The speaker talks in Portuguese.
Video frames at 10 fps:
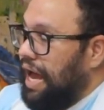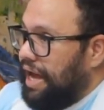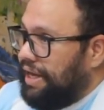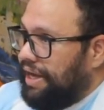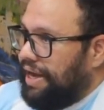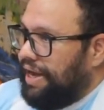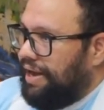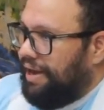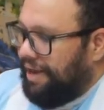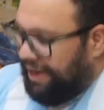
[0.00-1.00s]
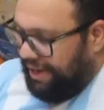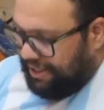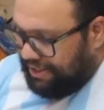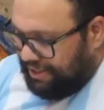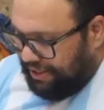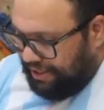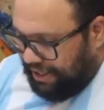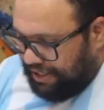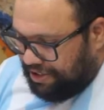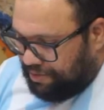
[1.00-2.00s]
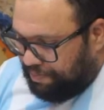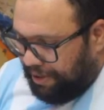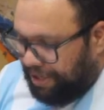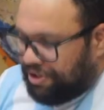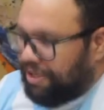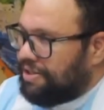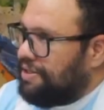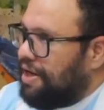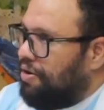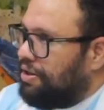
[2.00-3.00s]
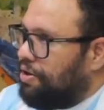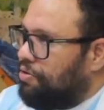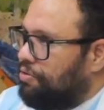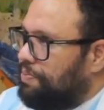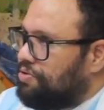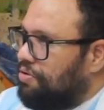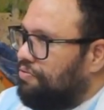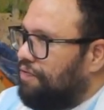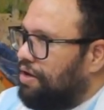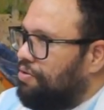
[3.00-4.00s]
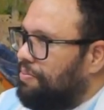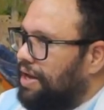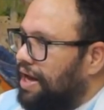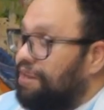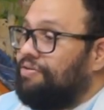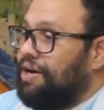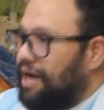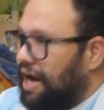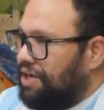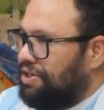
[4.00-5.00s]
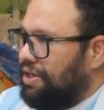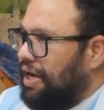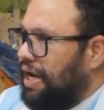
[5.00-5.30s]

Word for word: É que é, esse, esse sprint inicial, até quando o pessoal fala como que é a alavancagem,